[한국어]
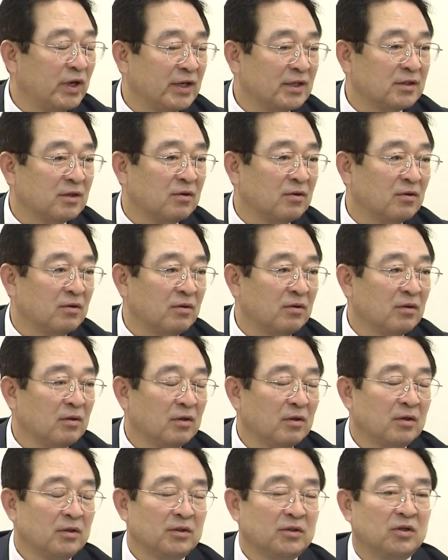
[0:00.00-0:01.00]
인해서
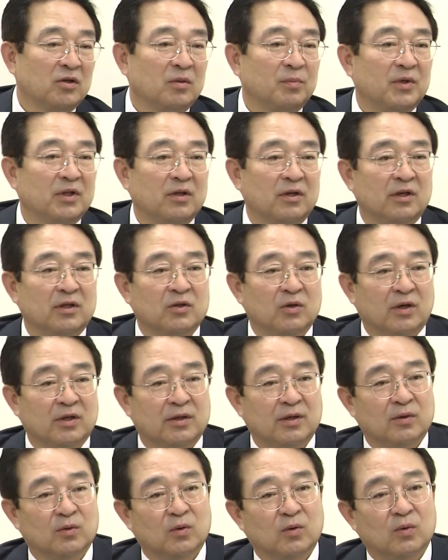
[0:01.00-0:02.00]
지역민들이
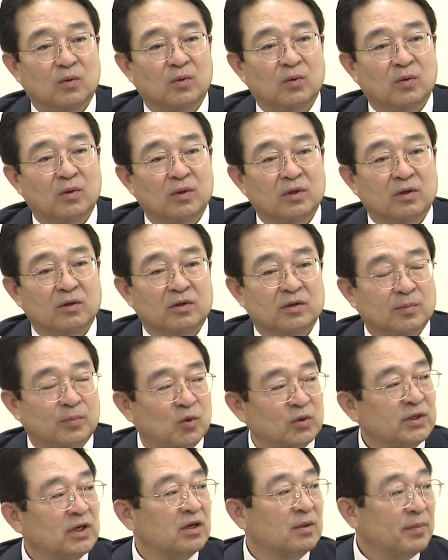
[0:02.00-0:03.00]
저한테도 그
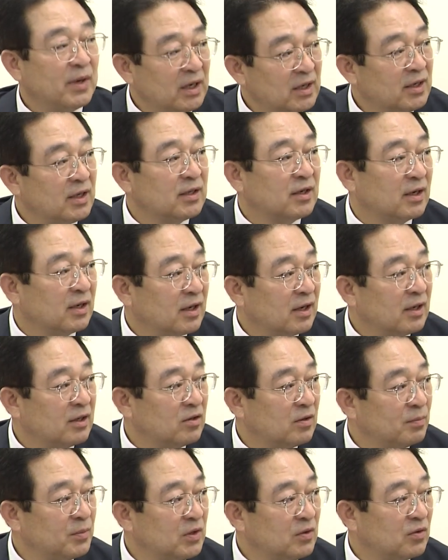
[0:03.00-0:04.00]
포장을 빨리 해달라
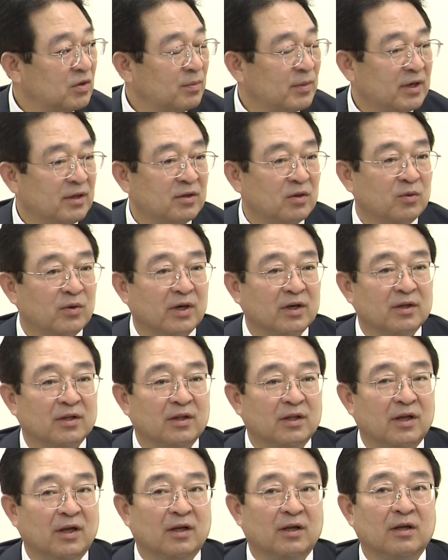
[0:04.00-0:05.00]
이런 민원이 많이
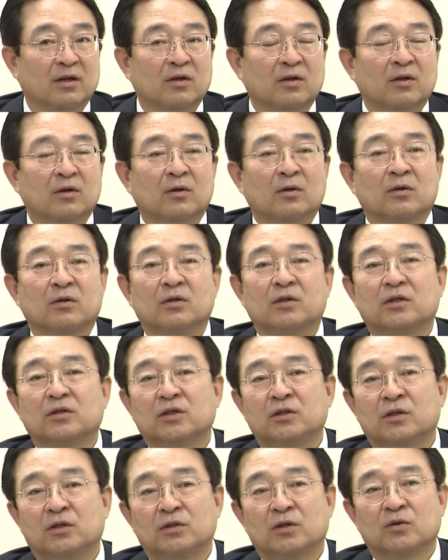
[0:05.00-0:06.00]
들어왔는데 근데 이제
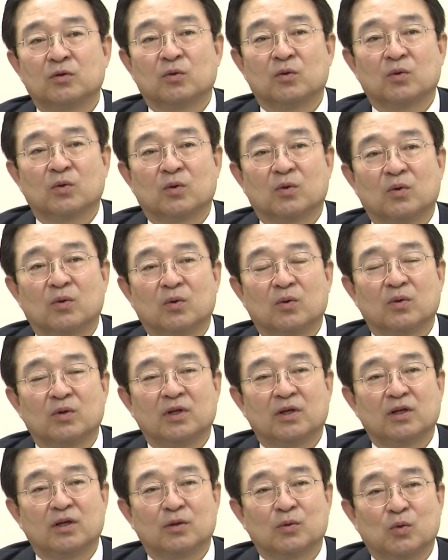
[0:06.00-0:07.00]
실제적으로
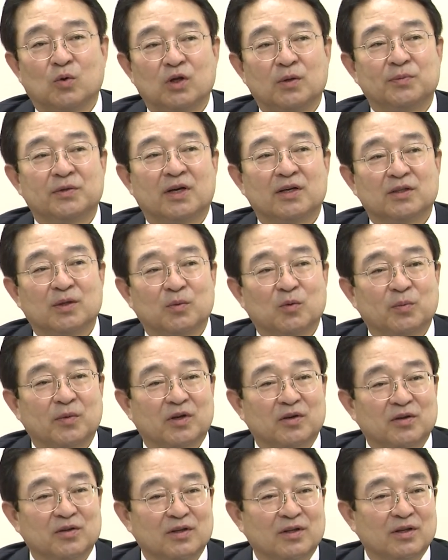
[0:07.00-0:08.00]
이 도 입장에서
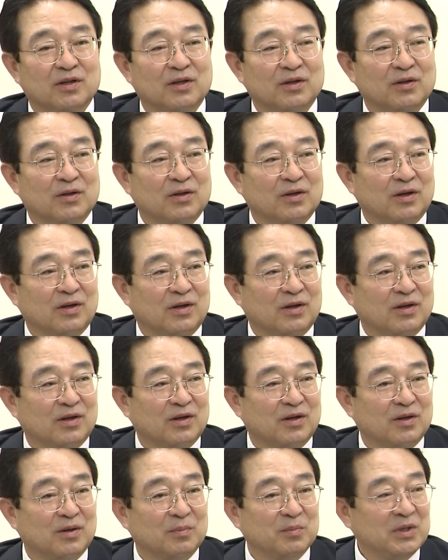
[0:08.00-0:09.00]
보면은
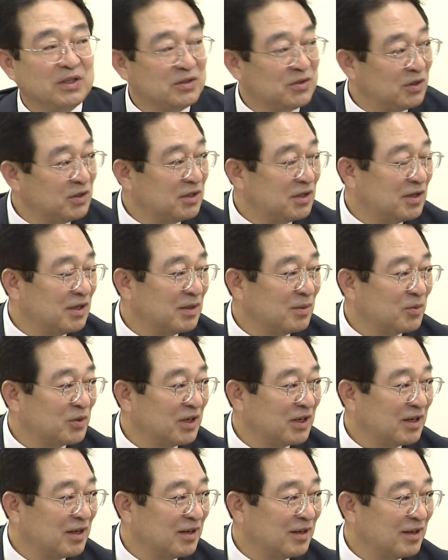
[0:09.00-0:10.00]
어, 민선 시대다
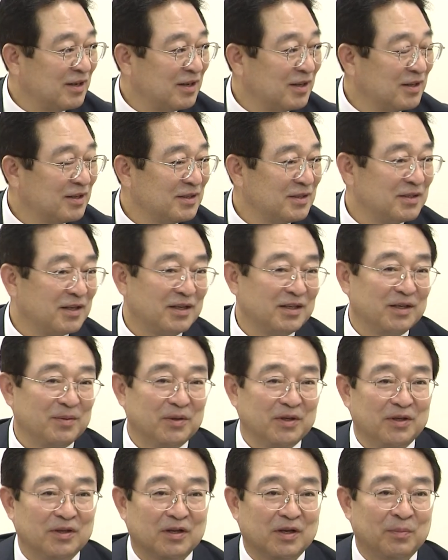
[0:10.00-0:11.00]
보니까
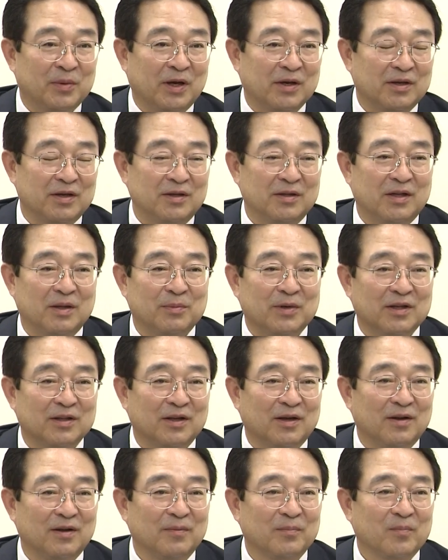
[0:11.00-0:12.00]
지사님이 이렇게 바뀔
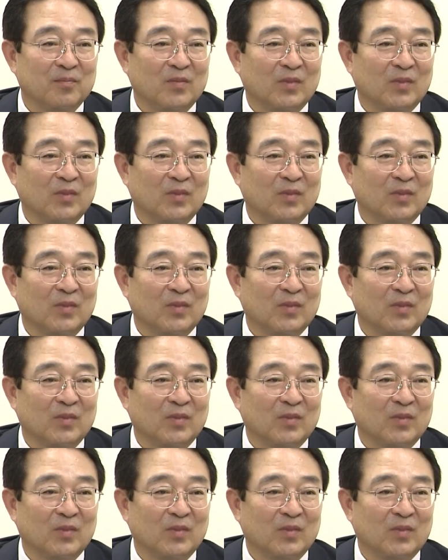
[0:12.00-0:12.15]
때마다